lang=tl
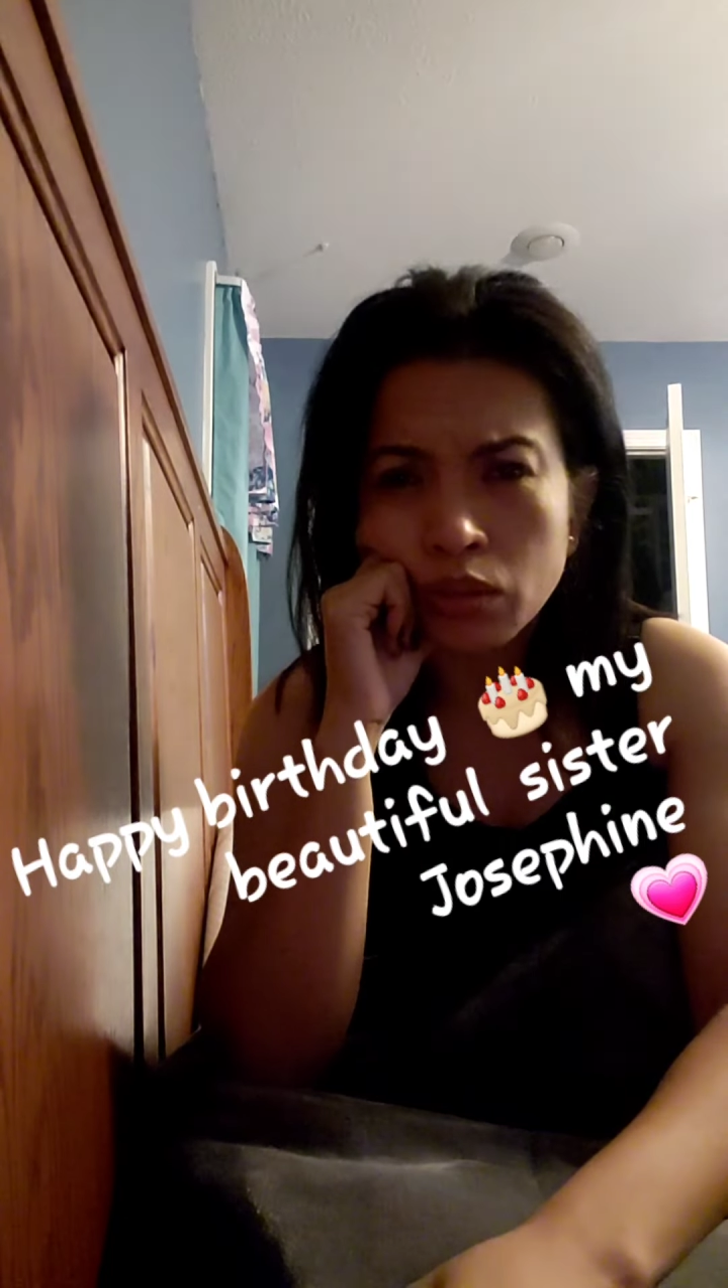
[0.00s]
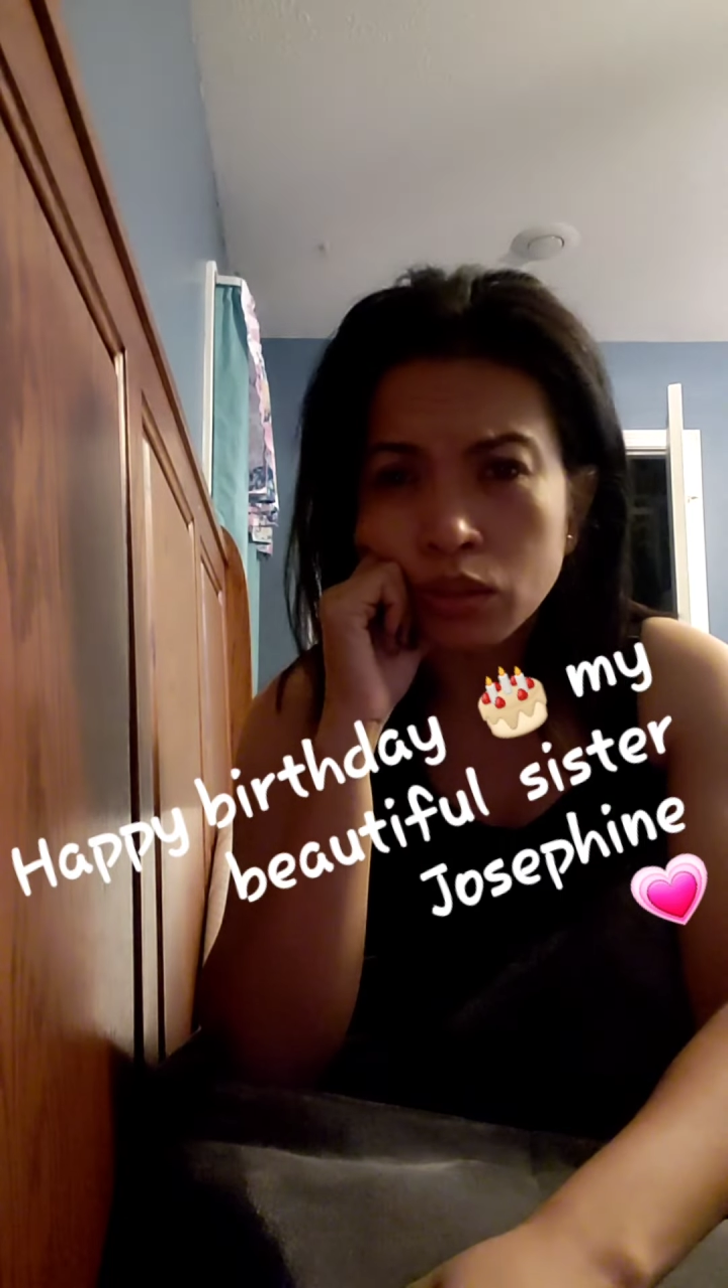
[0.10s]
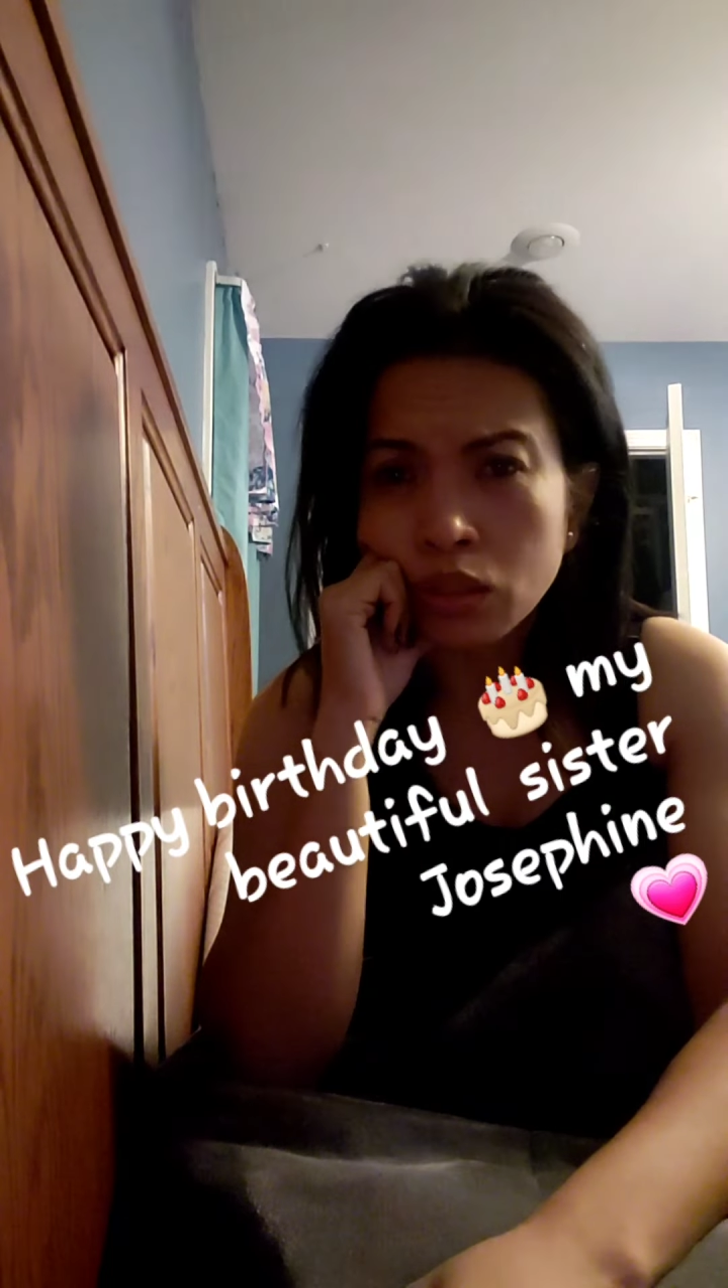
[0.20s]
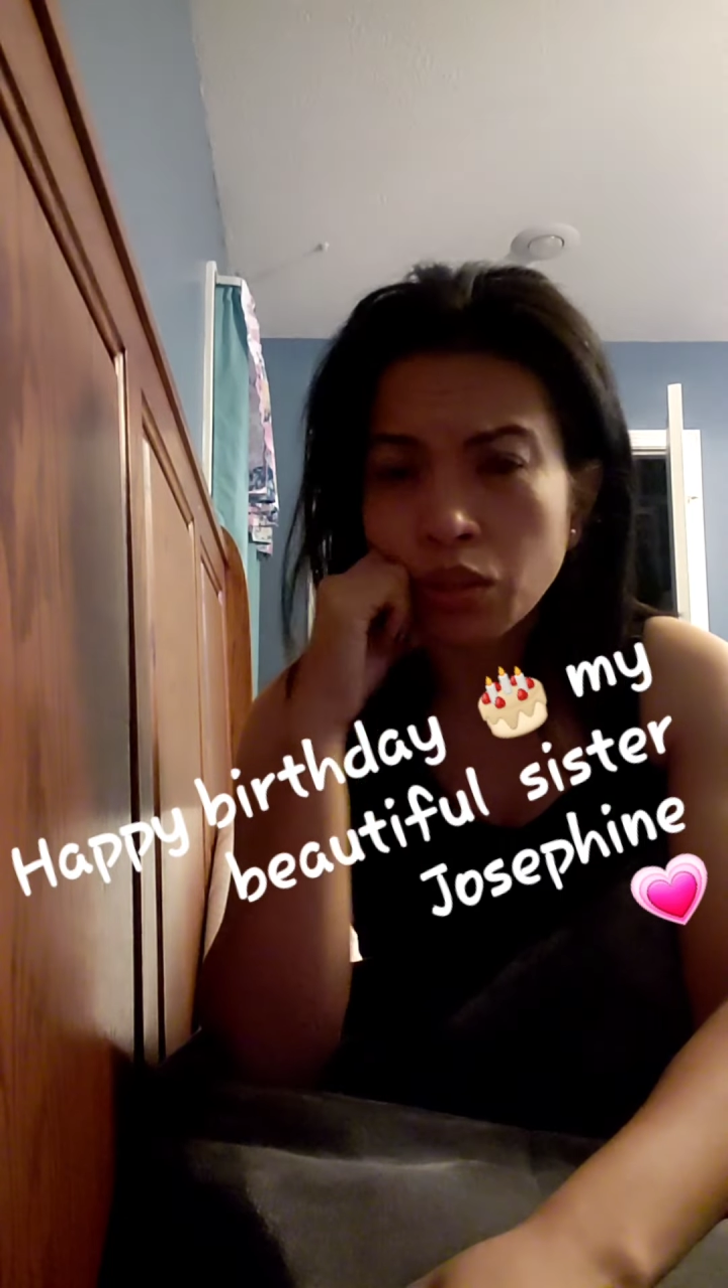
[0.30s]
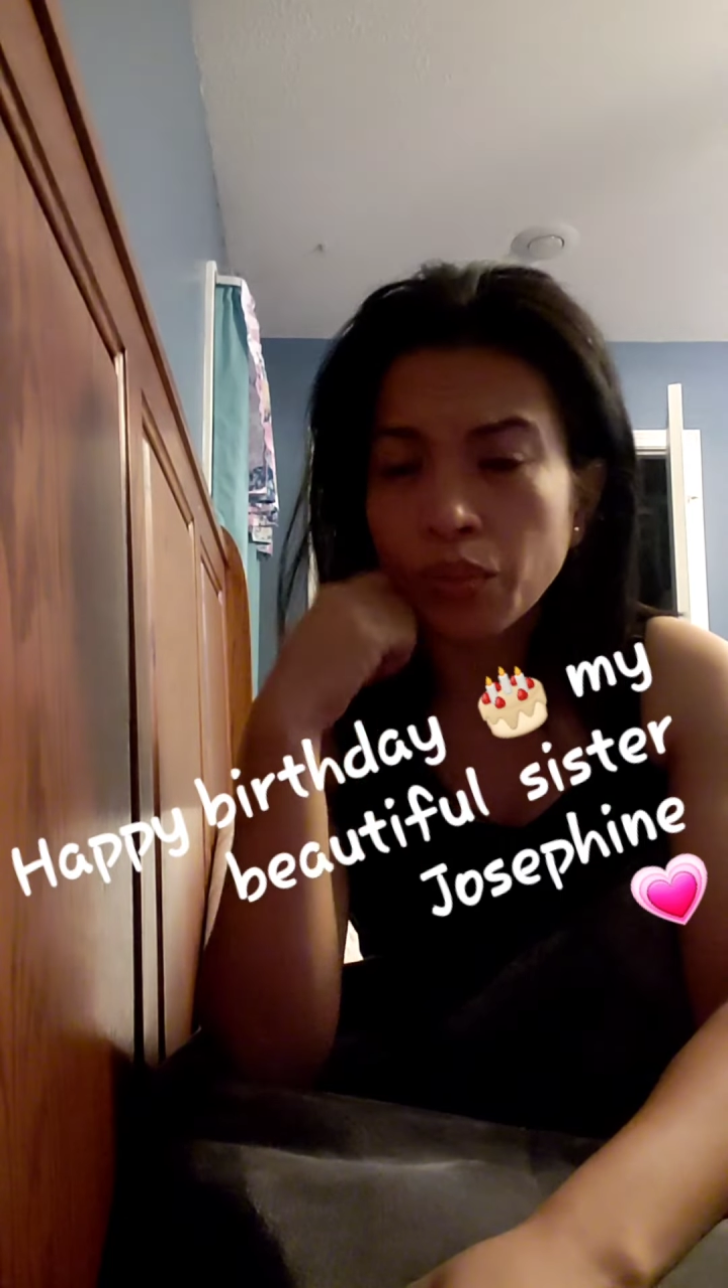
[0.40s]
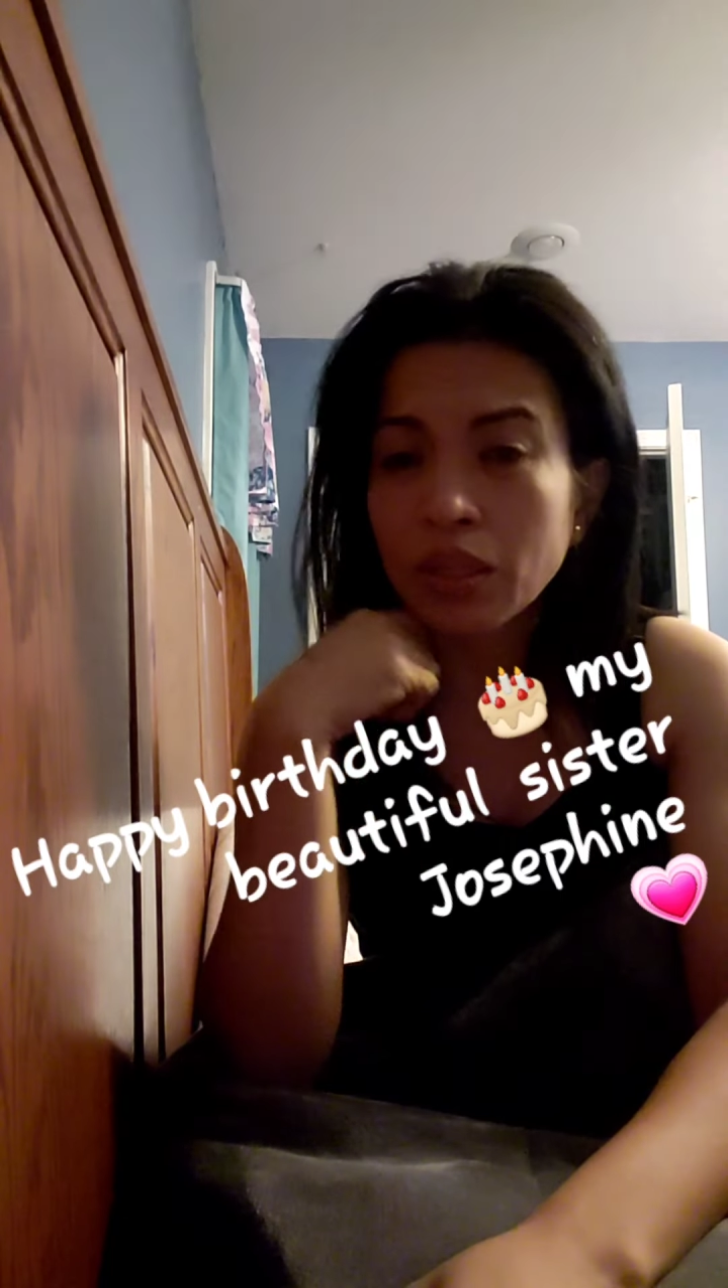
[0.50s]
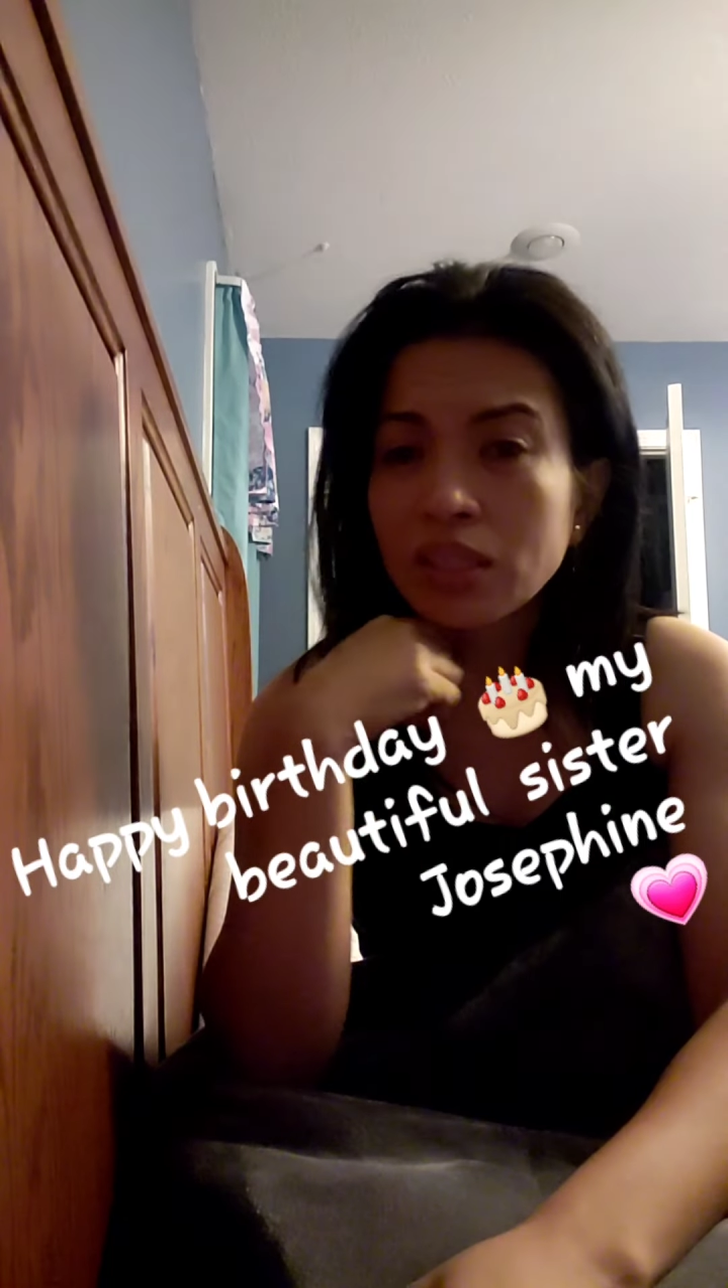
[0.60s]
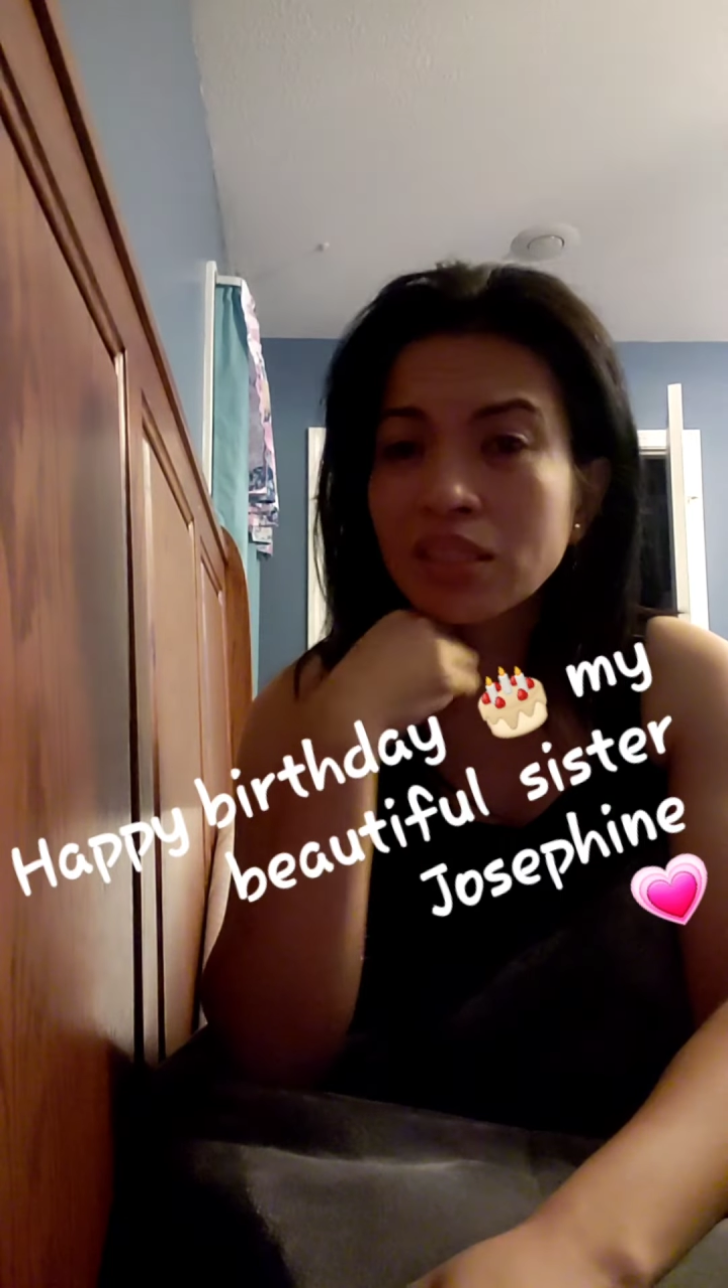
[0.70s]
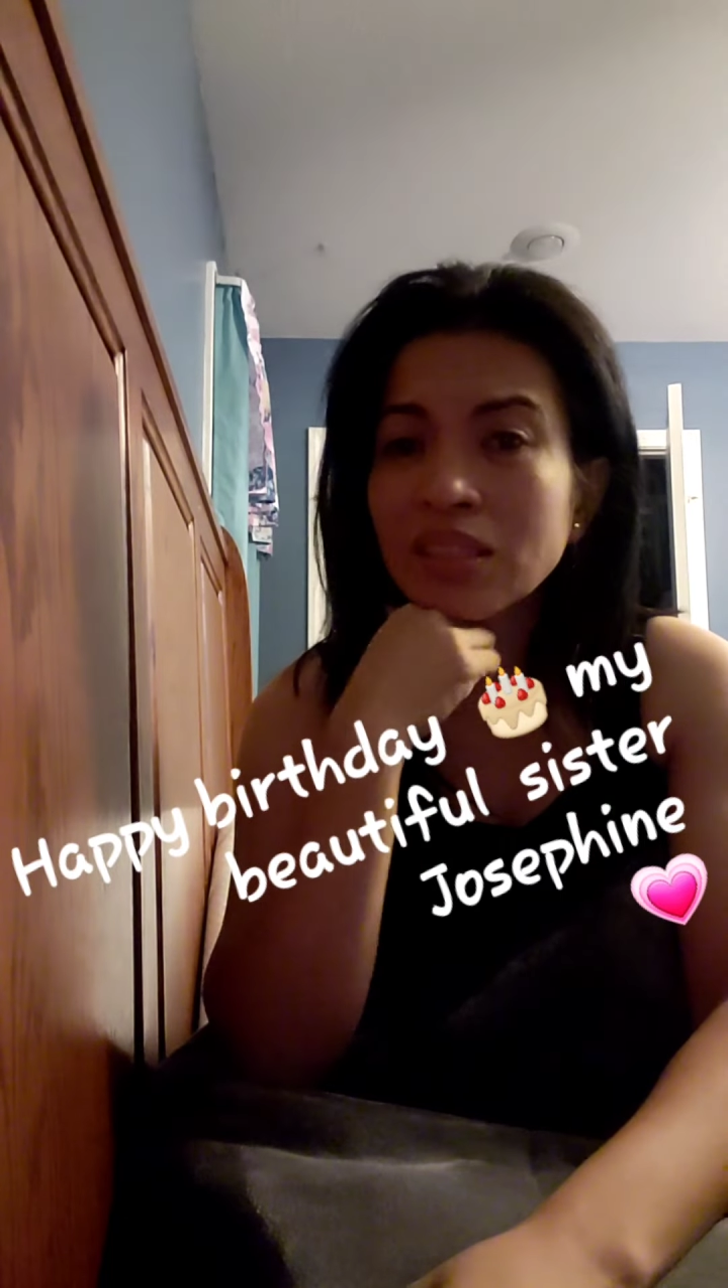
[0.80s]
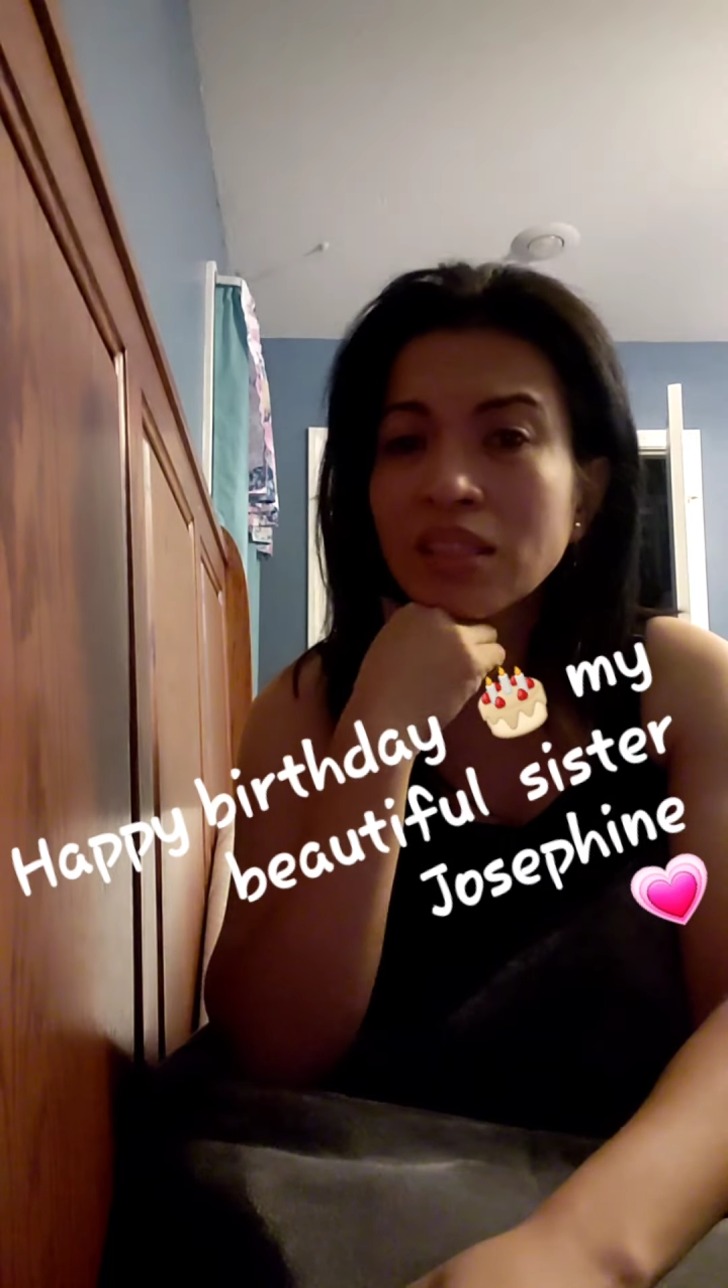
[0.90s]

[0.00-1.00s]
or 3 weeks